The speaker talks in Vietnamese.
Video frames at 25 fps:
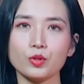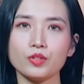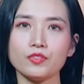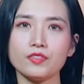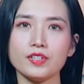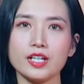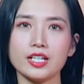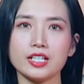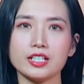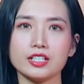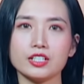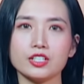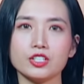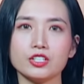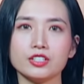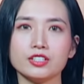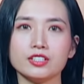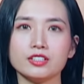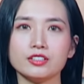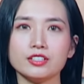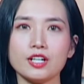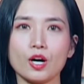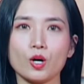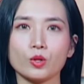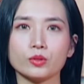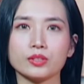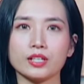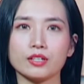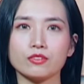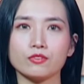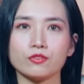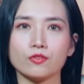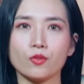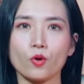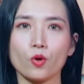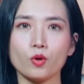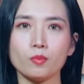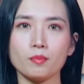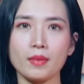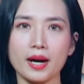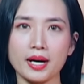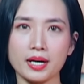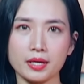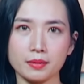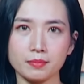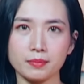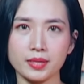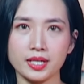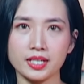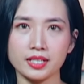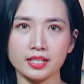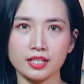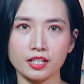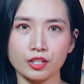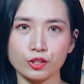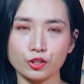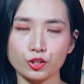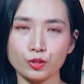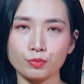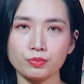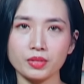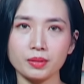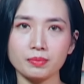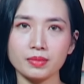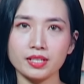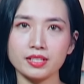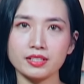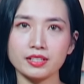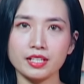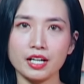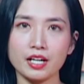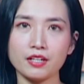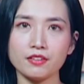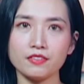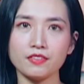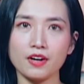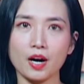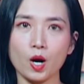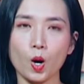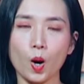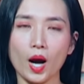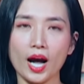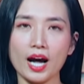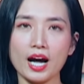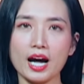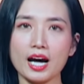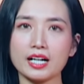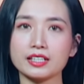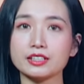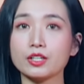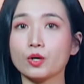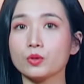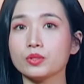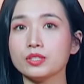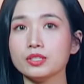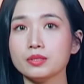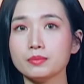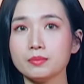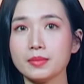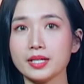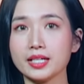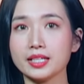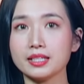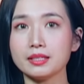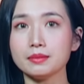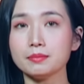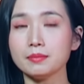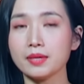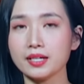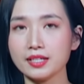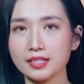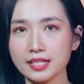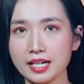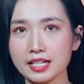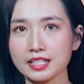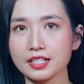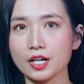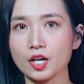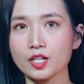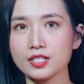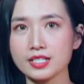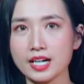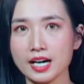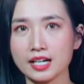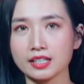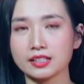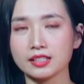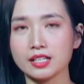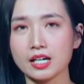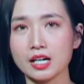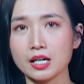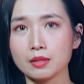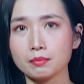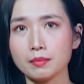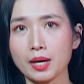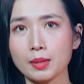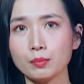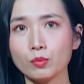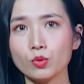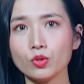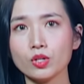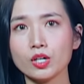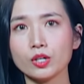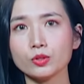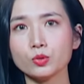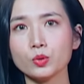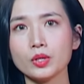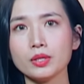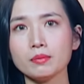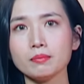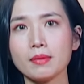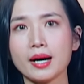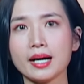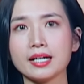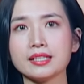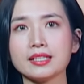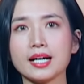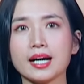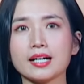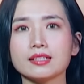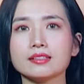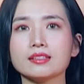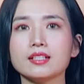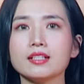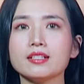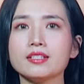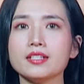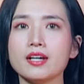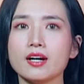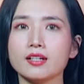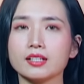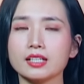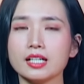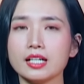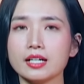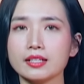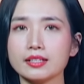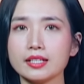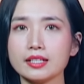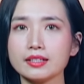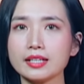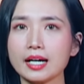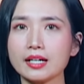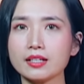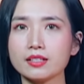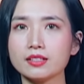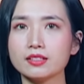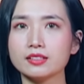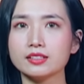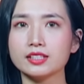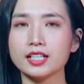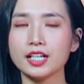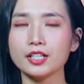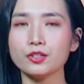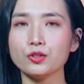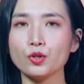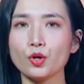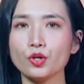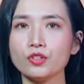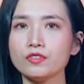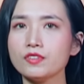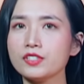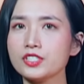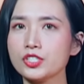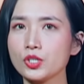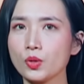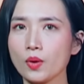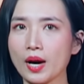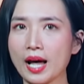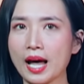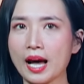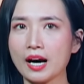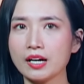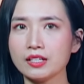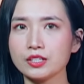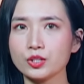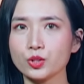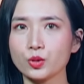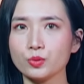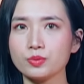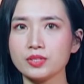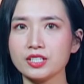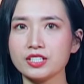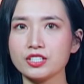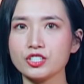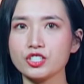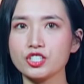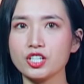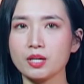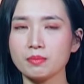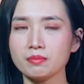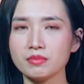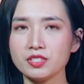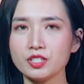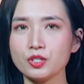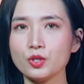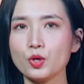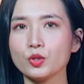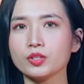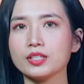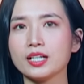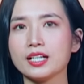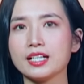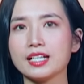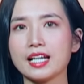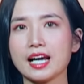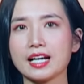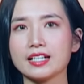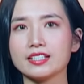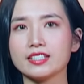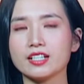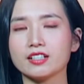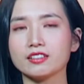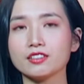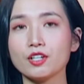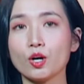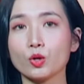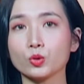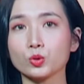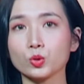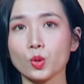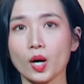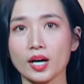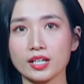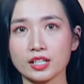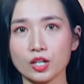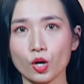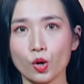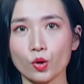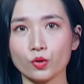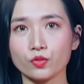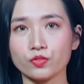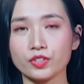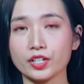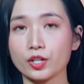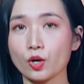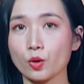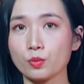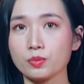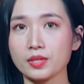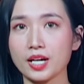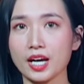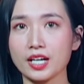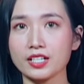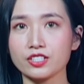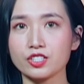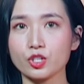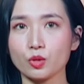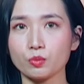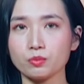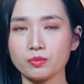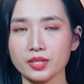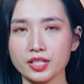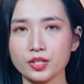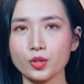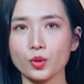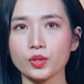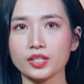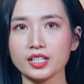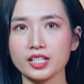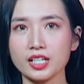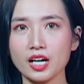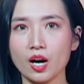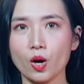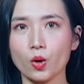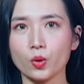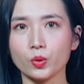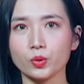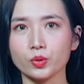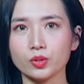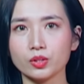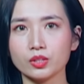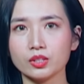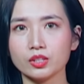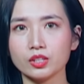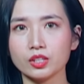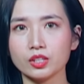quý vị, người đứng đầu thành phố Miami, trung tâm kinh tế văn hóa hàng đầu nước Mỹ mới đây nói rằng bà muốn có tuyến bay thẳng tới Nhật để tăng cường kết nối với châu Á cũng như sớm đưa đô thị này dẫn đầu toàn cầu về công nghệ chống biến đổi khí hậu.